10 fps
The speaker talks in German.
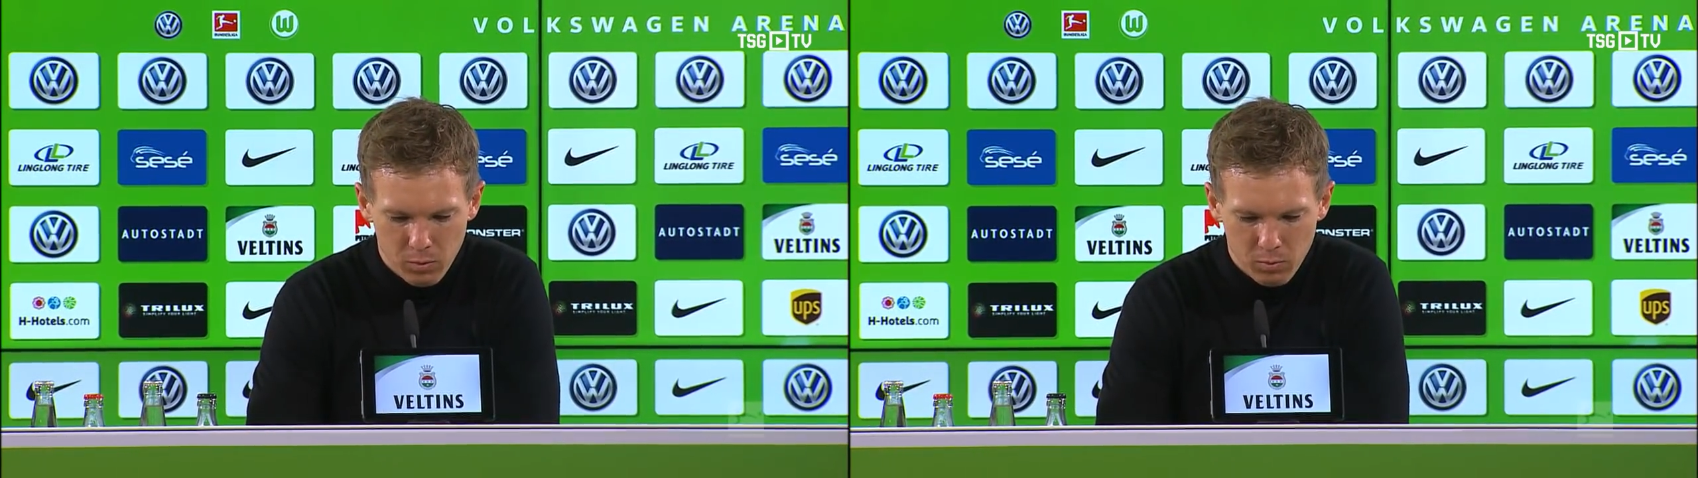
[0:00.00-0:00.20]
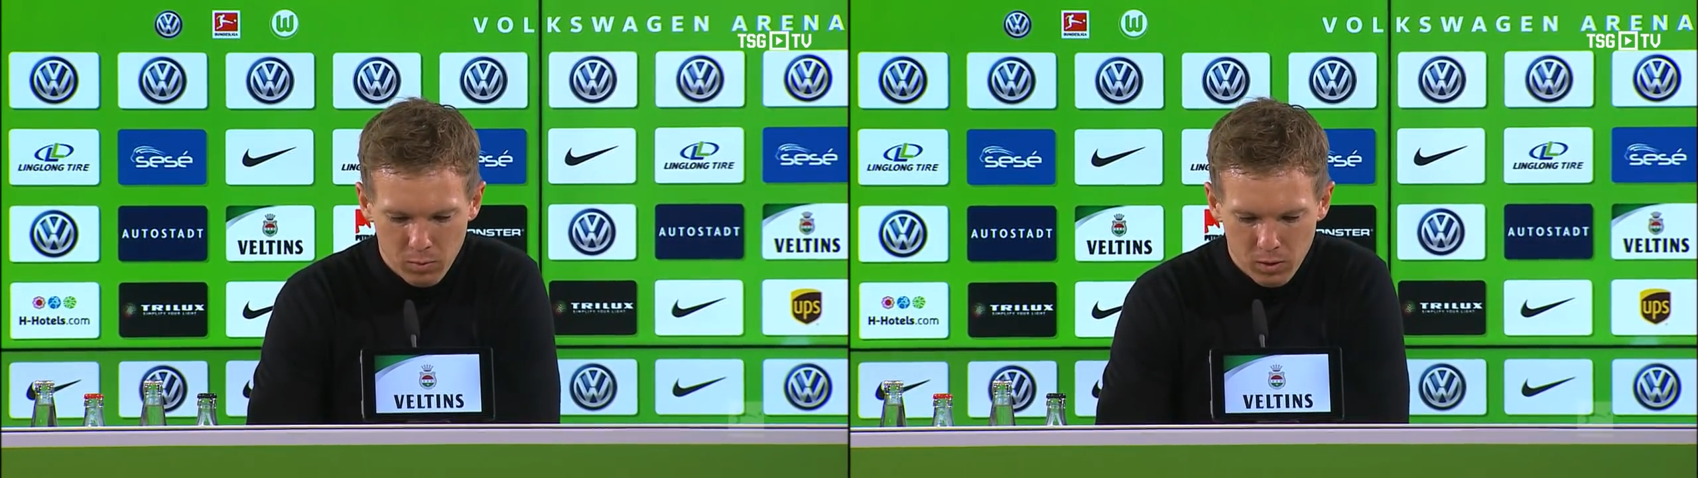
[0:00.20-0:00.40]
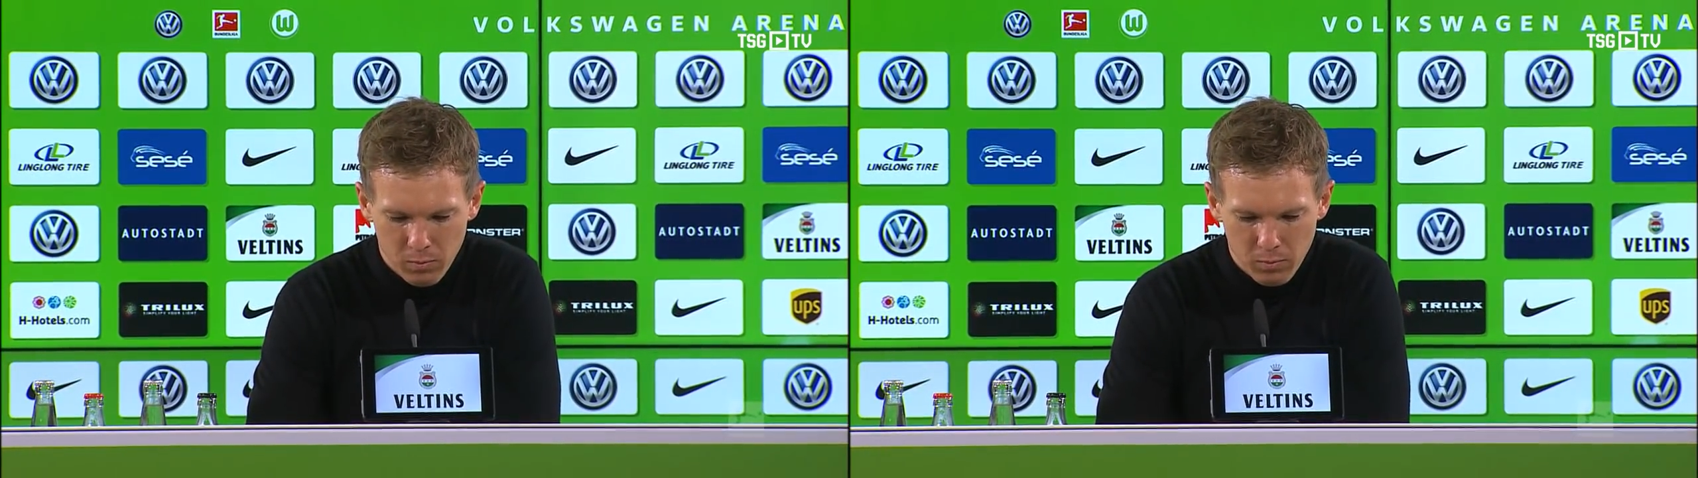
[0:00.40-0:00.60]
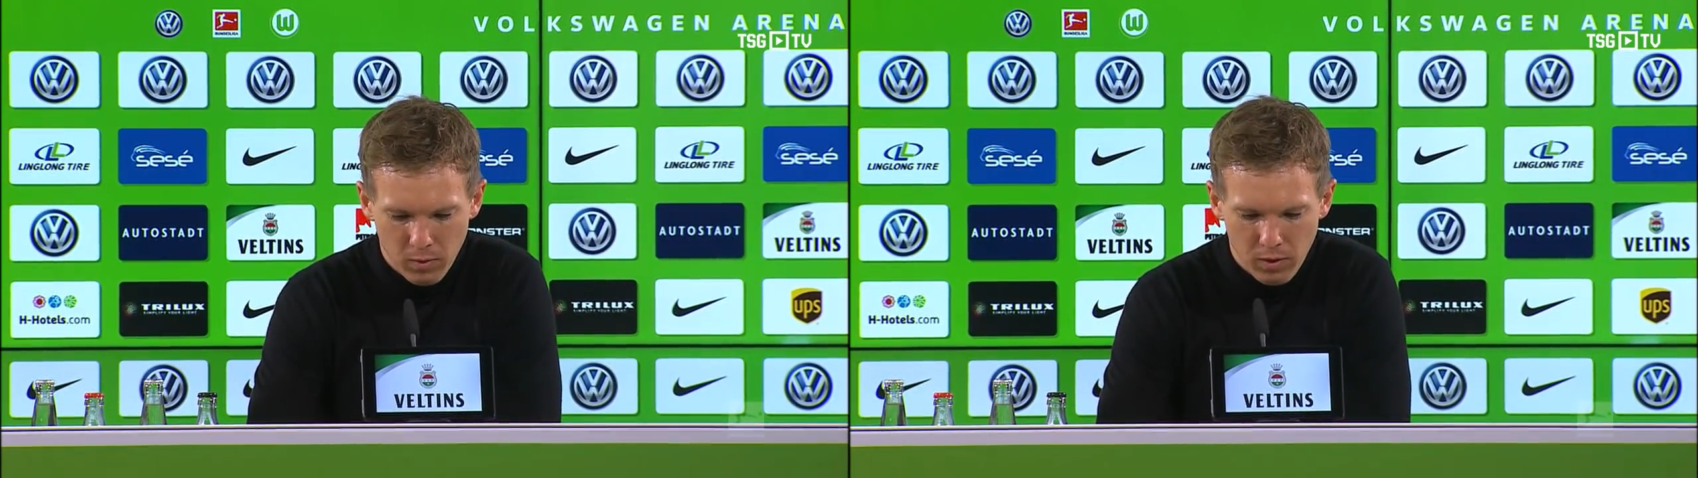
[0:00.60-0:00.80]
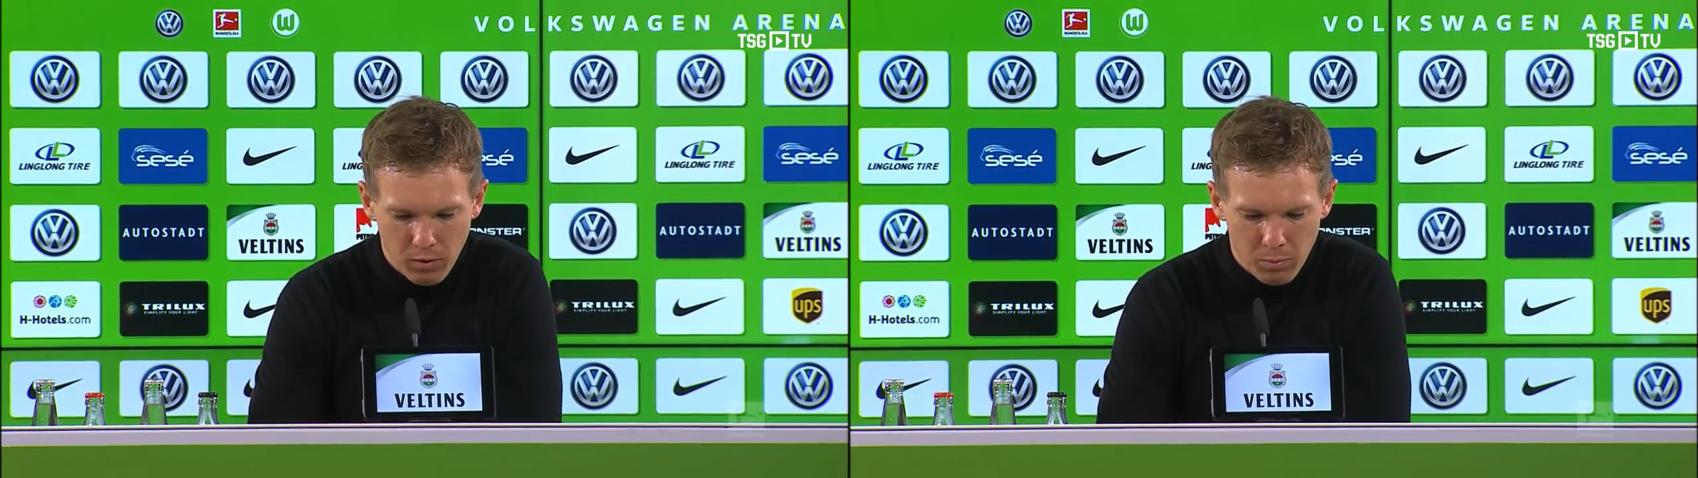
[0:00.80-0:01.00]
um ähm,
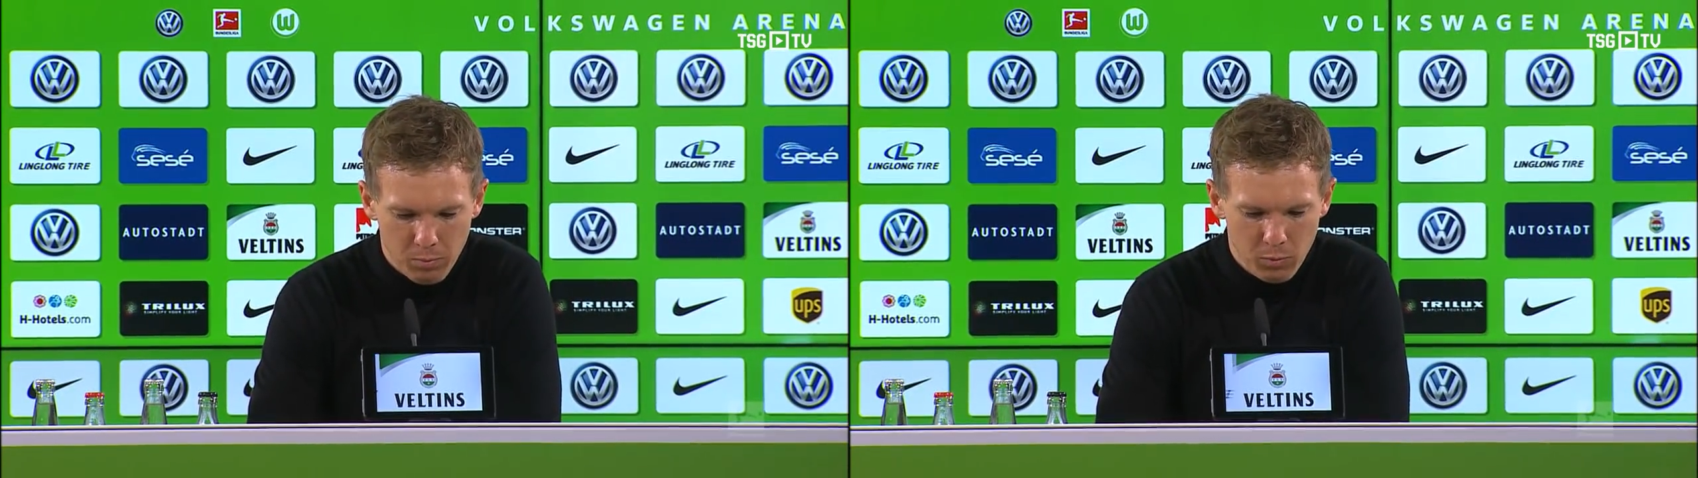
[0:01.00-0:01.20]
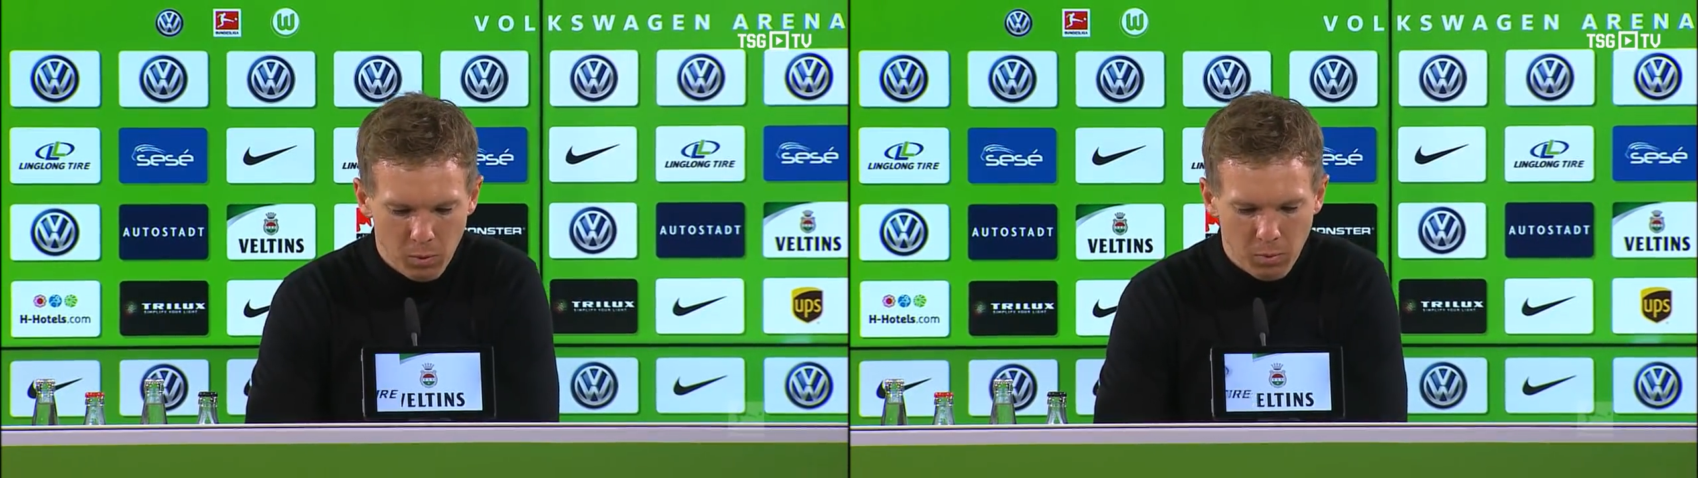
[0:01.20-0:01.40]
einfach über